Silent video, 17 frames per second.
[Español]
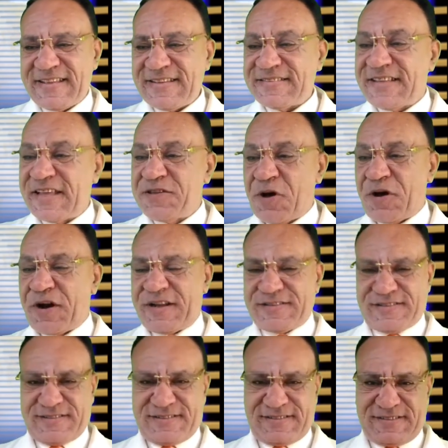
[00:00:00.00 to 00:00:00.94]

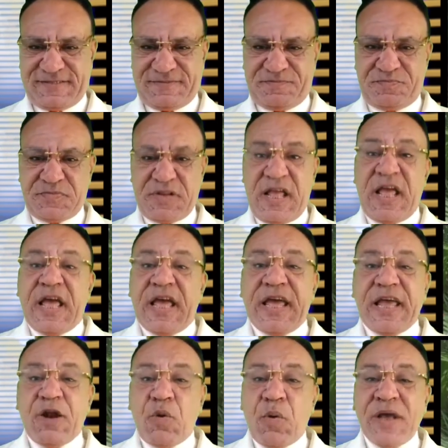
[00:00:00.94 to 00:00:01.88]
Señores,
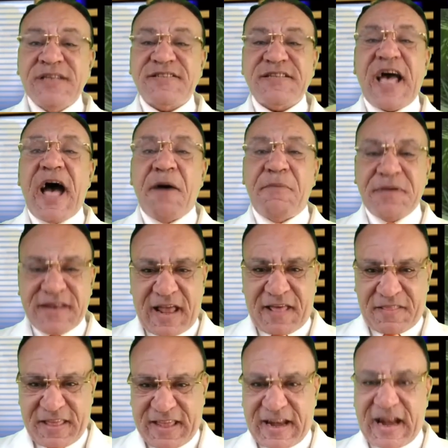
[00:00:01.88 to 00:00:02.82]
y Luis
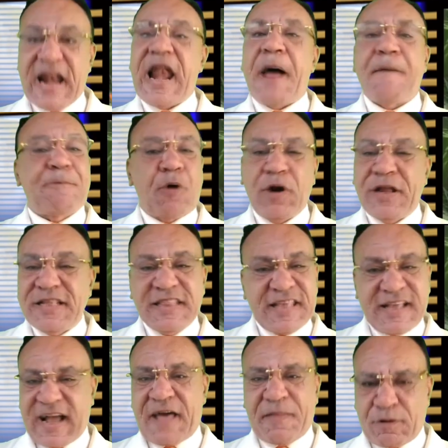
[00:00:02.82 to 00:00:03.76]
Abinader, la
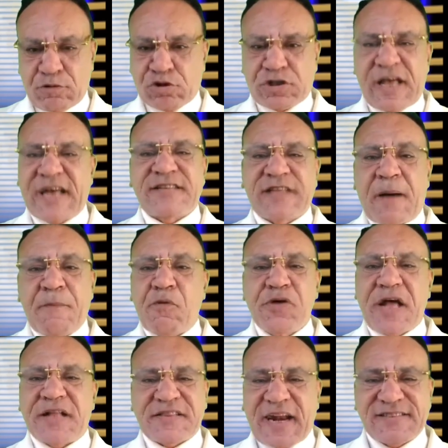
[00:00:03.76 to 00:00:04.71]
política de usted está
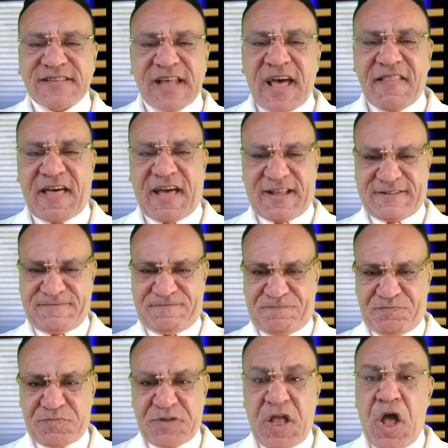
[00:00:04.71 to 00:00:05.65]
muy atrasada.
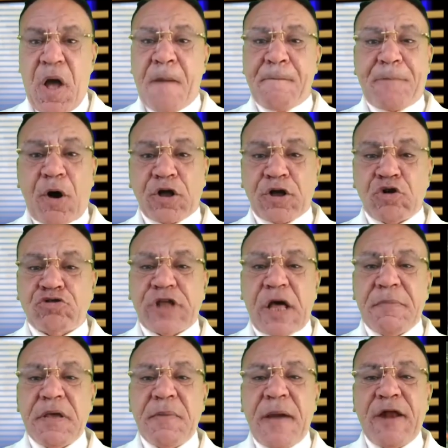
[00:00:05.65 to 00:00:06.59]
Porque
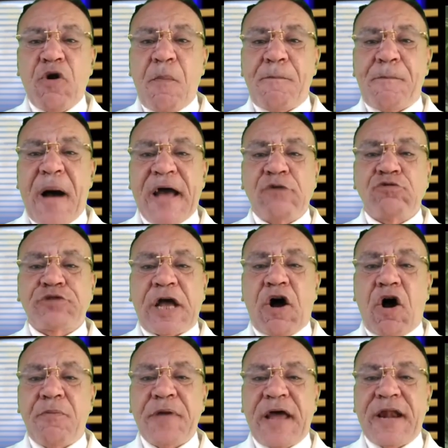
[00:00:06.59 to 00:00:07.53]
usted vive en un país, usted
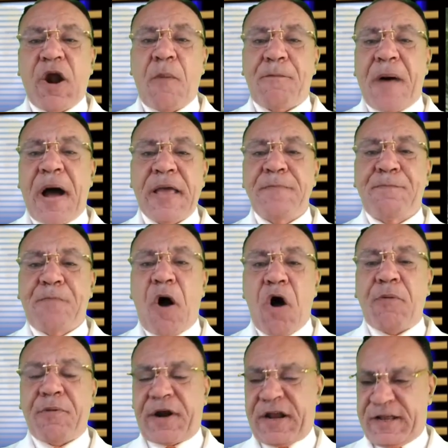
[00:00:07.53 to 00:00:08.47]
gobierna un país
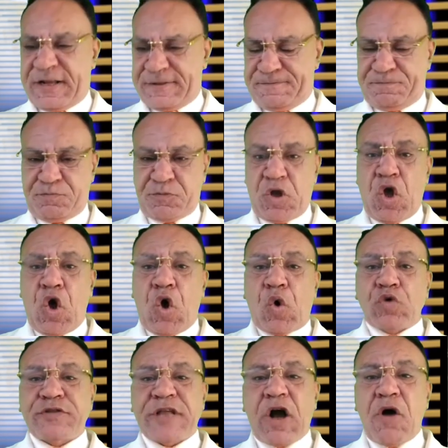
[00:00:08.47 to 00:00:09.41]
pobre.
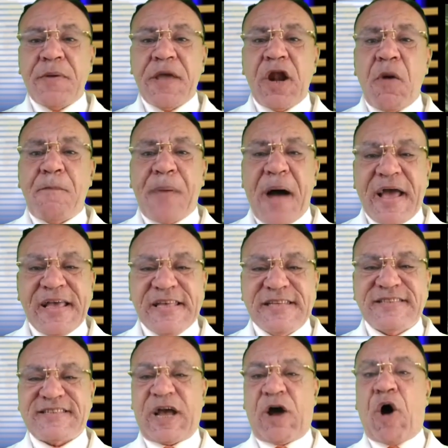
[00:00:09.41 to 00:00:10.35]
Usted gobierna un
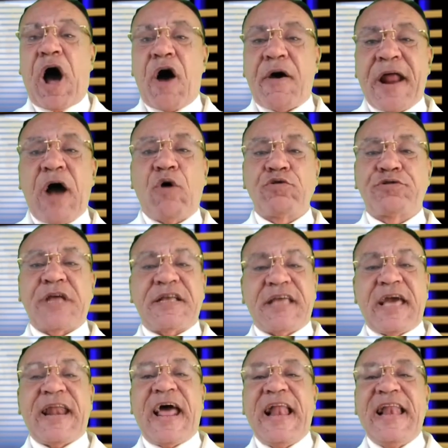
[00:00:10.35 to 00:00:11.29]
país que ahora usted
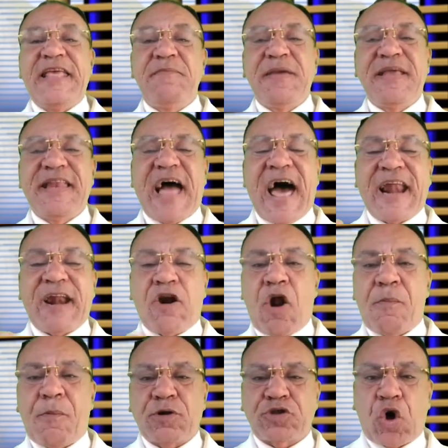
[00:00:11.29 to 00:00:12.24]
quiere eliminar
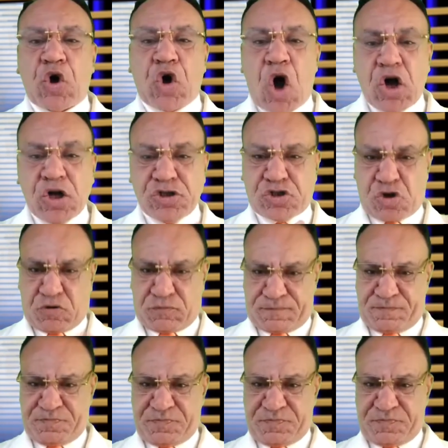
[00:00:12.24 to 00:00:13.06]
los motoconchos.